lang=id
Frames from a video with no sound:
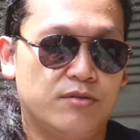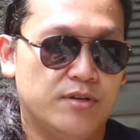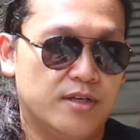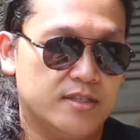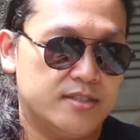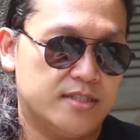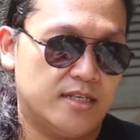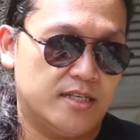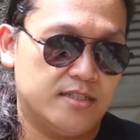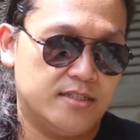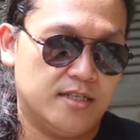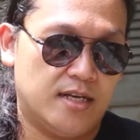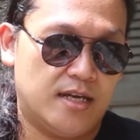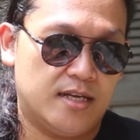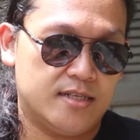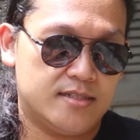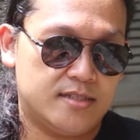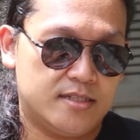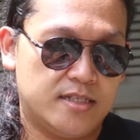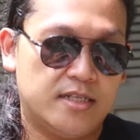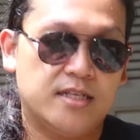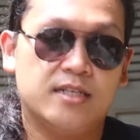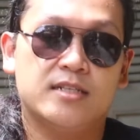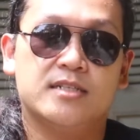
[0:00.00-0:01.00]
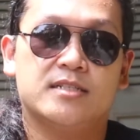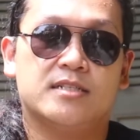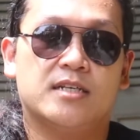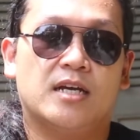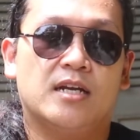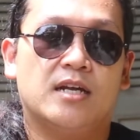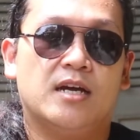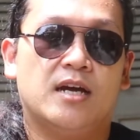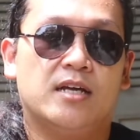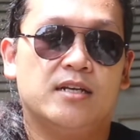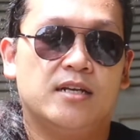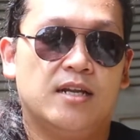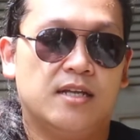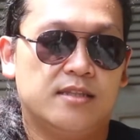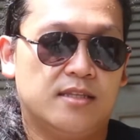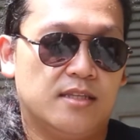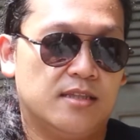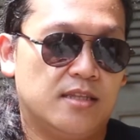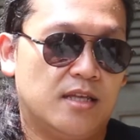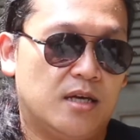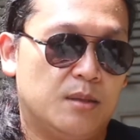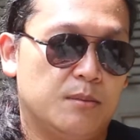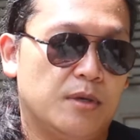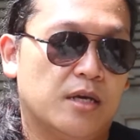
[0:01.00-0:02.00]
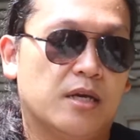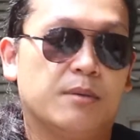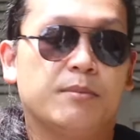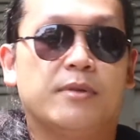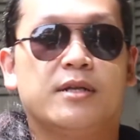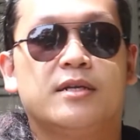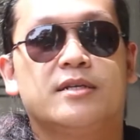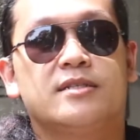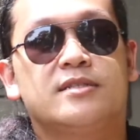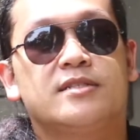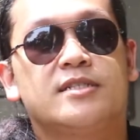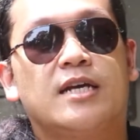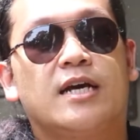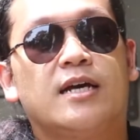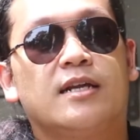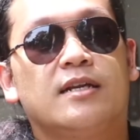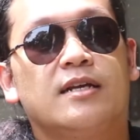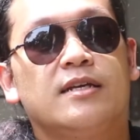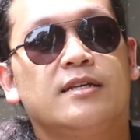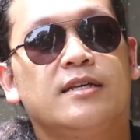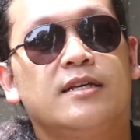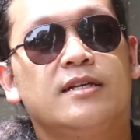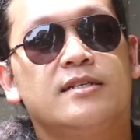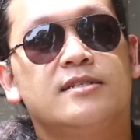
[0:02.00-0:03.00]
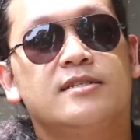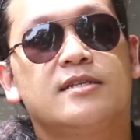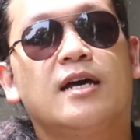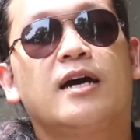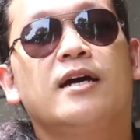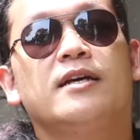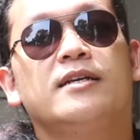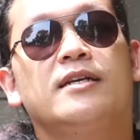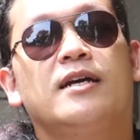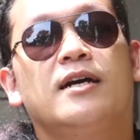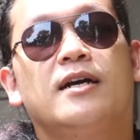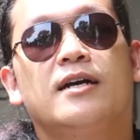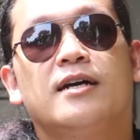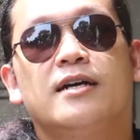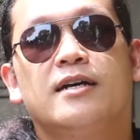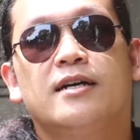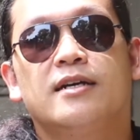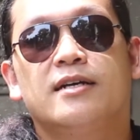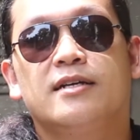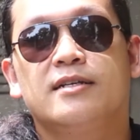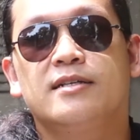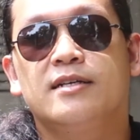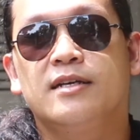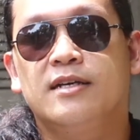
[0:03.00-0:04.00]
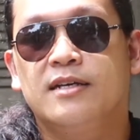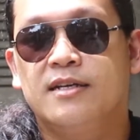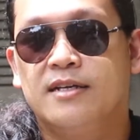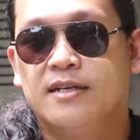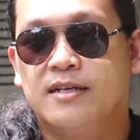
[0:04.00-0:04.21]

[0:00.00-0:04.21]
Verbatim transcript: udah saya jelasin sekarang adalah tentang bagaimana caranya saya